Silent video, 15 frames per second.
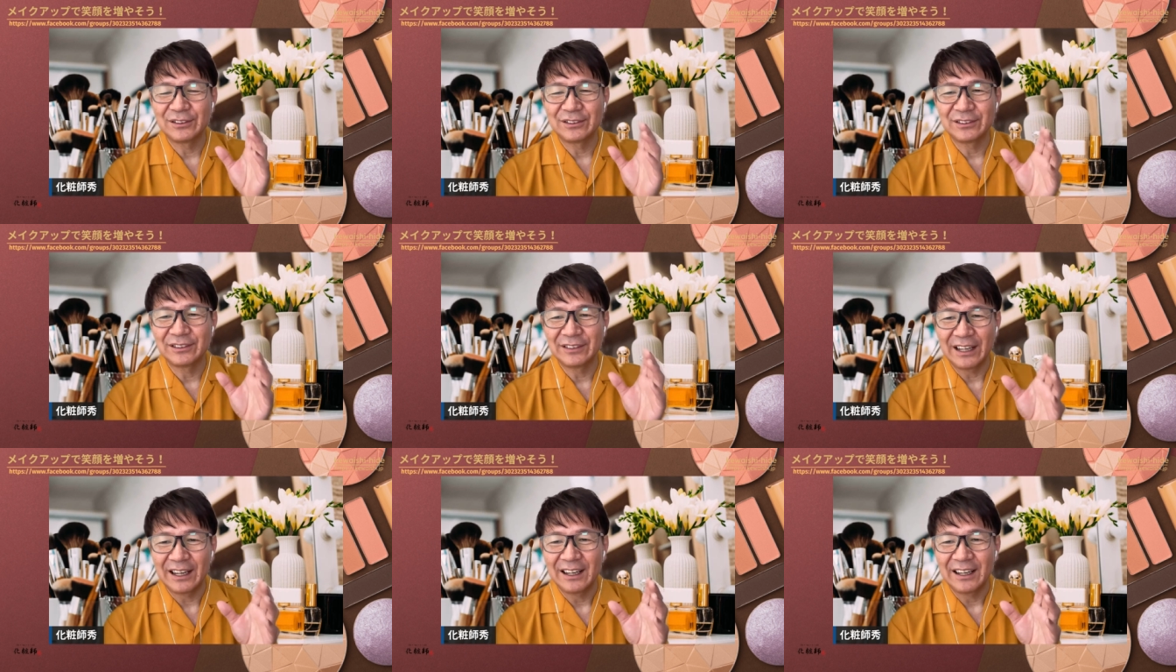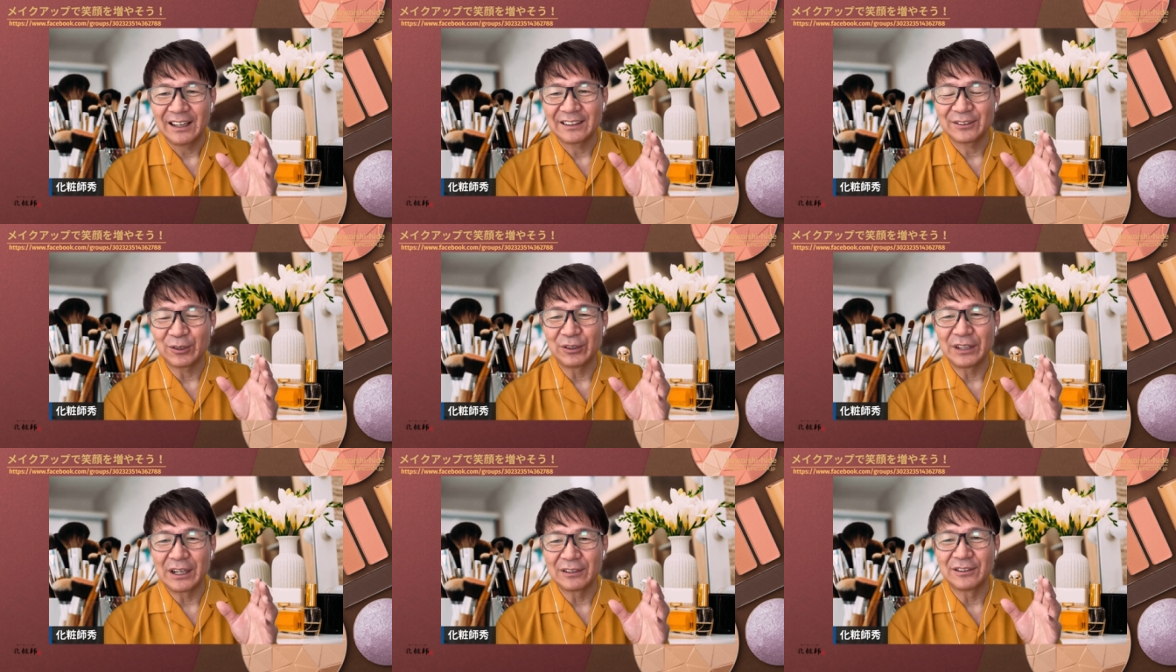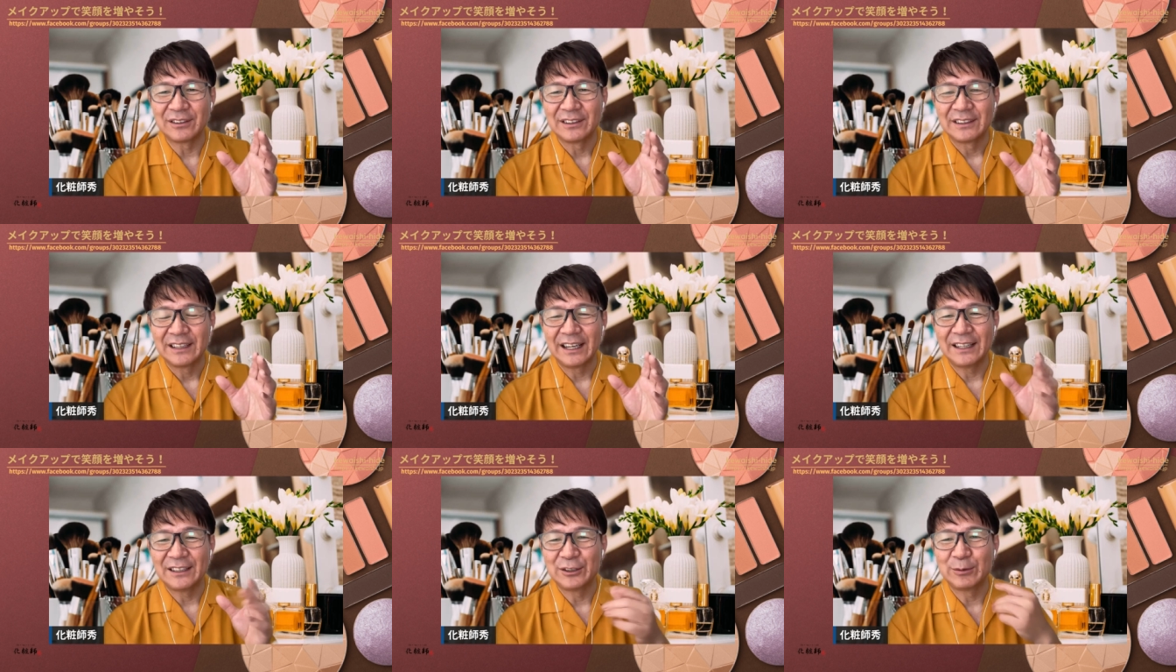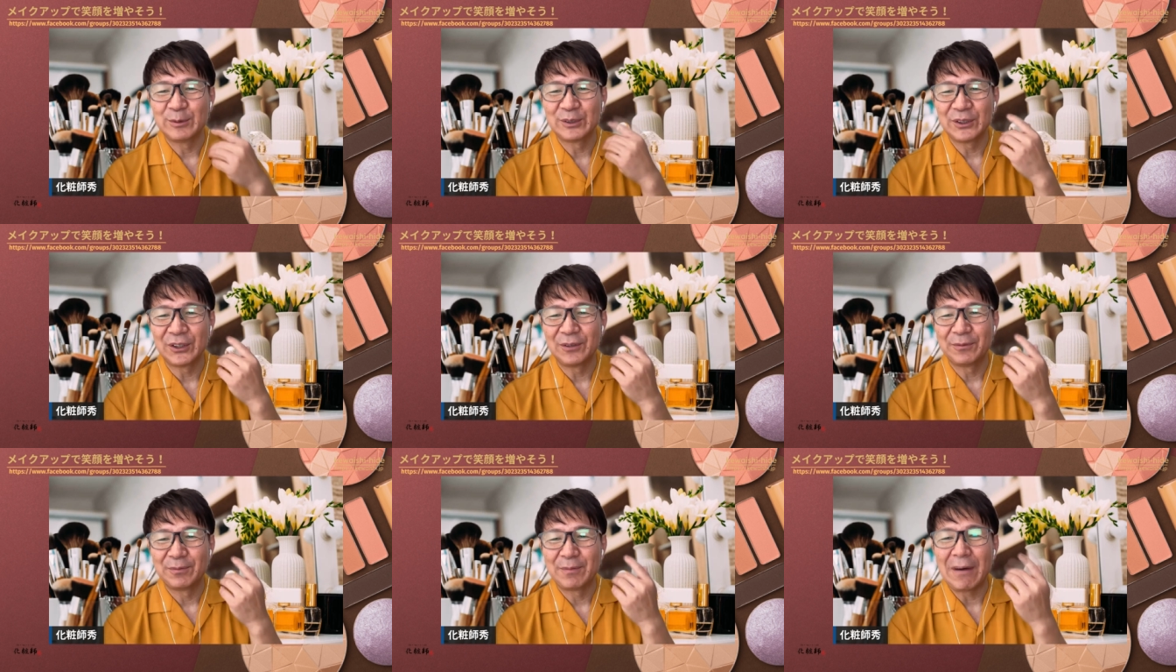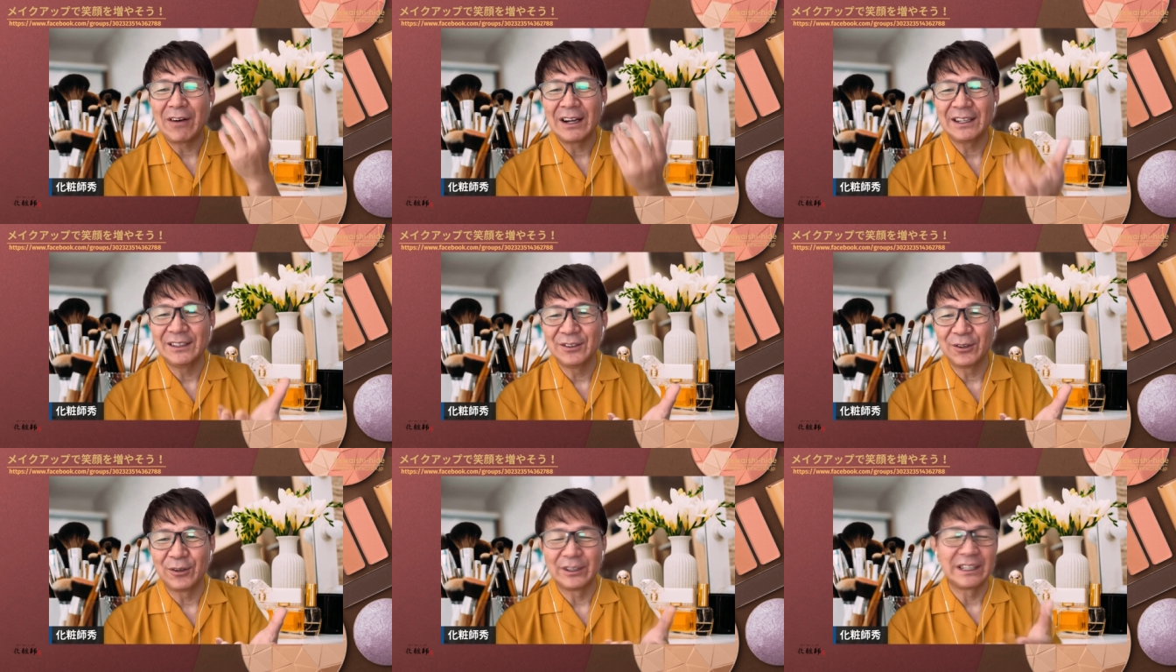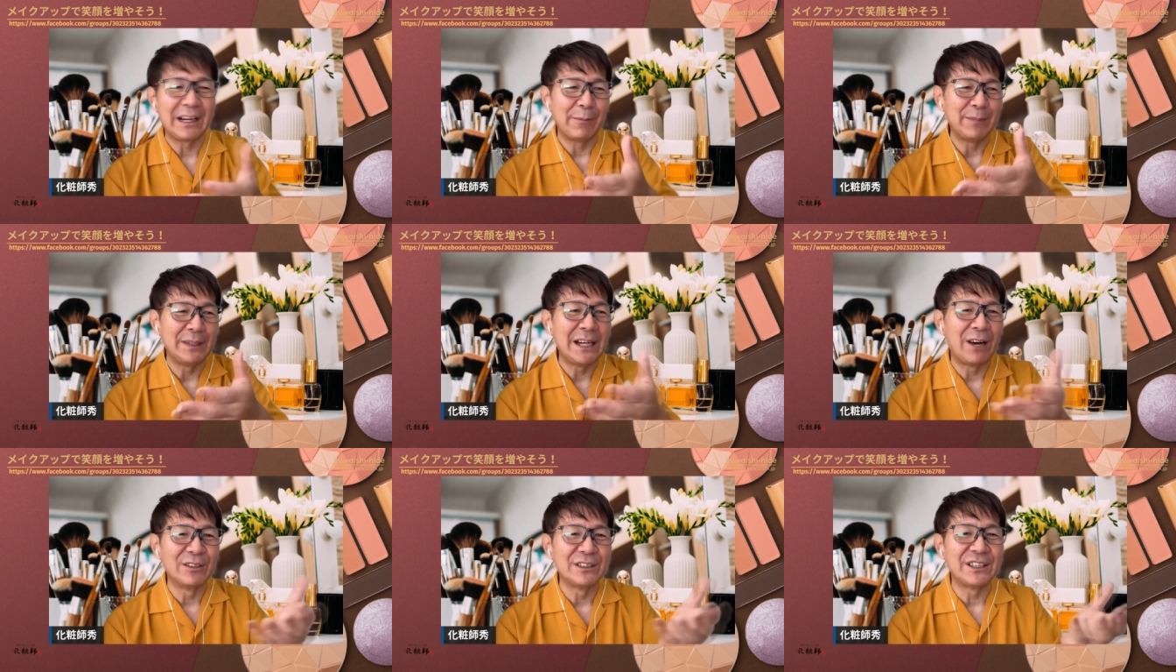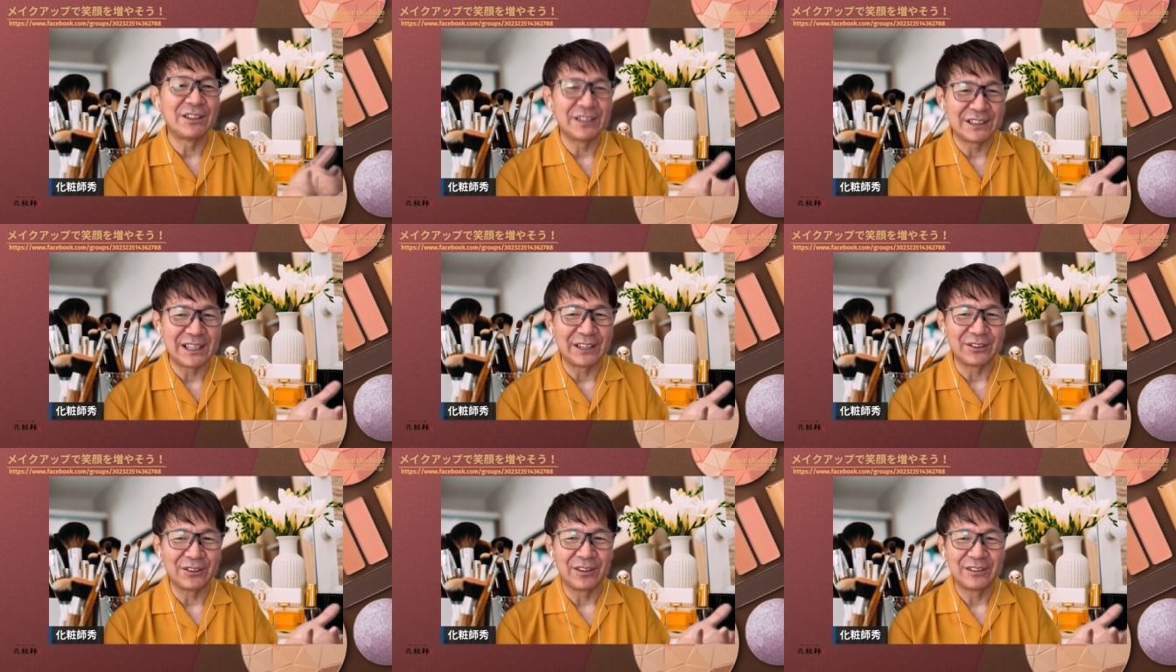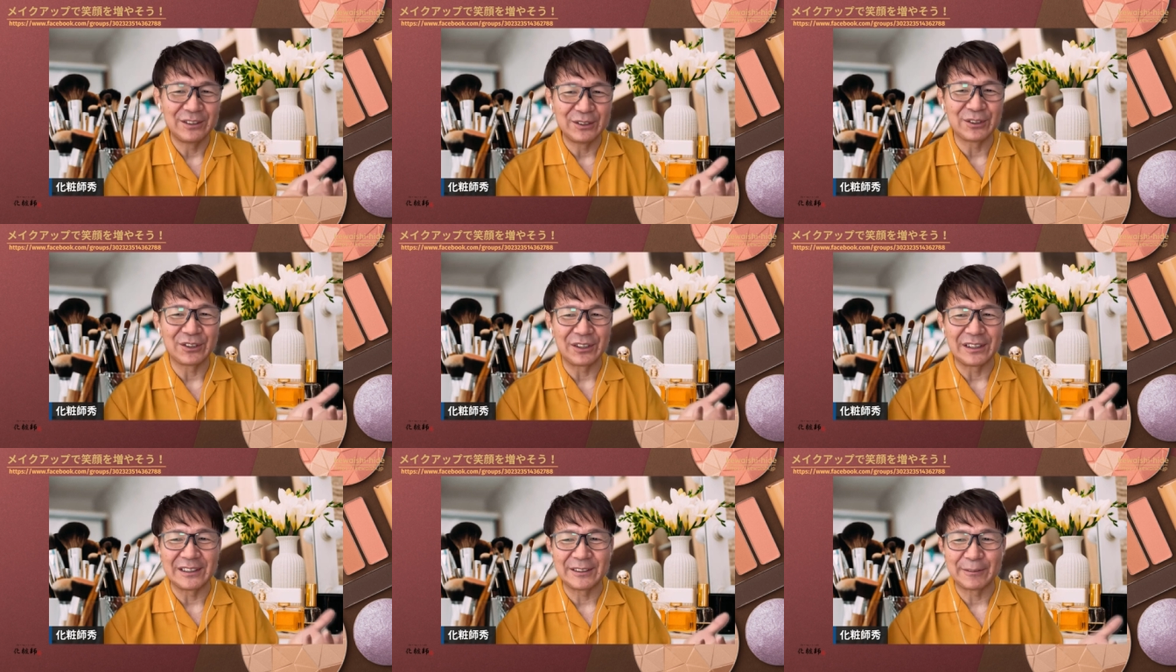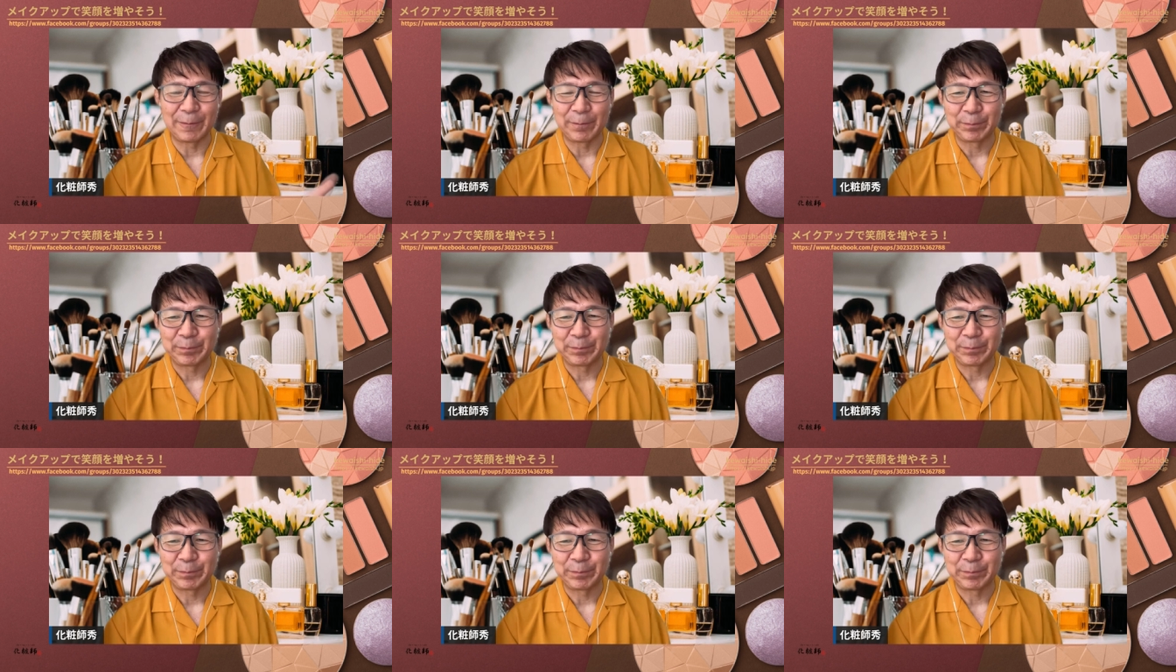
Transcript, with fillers: ね、とにかく、えー、自分の周りを一回見直してくださいということです。